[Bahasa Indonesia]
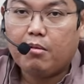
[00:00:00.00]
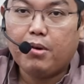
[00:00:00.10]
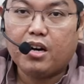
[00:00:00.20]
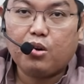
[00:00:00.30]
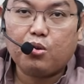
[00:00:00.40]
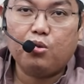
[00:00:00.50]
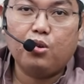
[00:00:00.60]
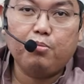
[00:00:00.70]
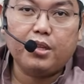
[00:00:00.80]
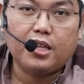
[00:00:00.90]

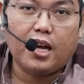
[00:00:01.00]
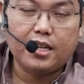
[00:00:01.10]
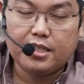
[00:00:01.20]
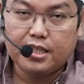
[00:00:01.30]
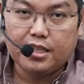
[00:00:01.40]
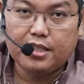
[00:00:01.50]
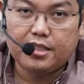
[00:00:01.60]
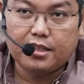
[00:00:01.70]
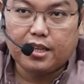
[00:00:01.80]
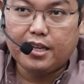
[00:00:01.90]
makrunun bitahaddi
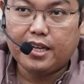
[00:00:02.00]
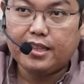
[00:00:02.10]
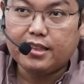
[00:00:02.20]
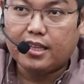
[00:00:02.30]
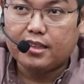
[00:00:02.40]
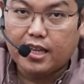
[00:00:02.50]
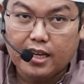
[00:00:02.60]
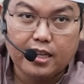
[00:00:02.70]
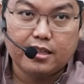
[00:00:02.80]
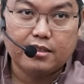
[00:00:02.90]
disertai dengan
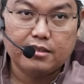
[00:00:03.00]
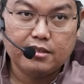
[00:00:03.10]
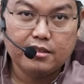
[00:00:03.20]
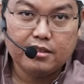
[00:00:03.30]
tantangan.